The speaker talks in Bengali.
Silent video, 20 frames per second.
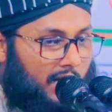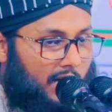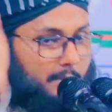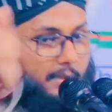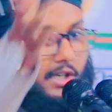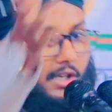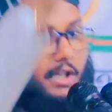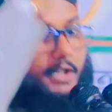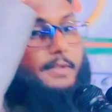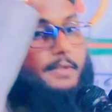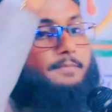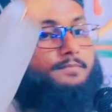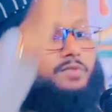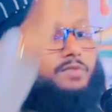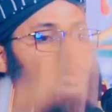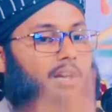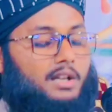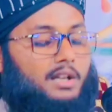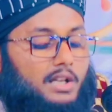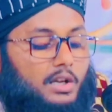আমিন
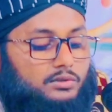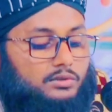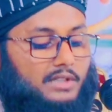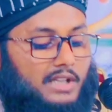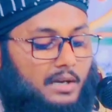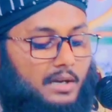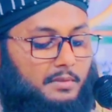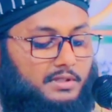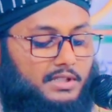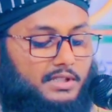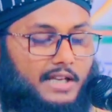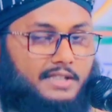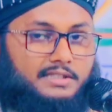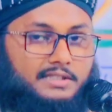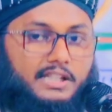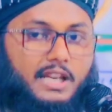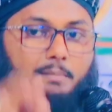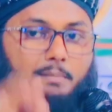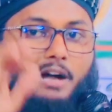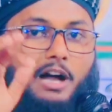আল্লাহ তালা আমাদের
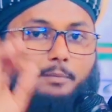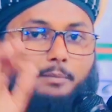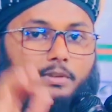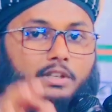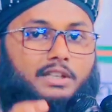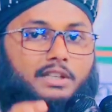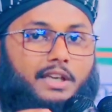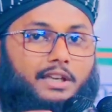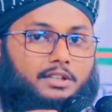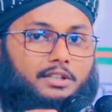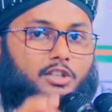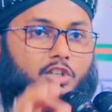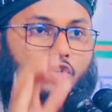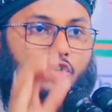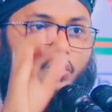আজকে মাহফিলকে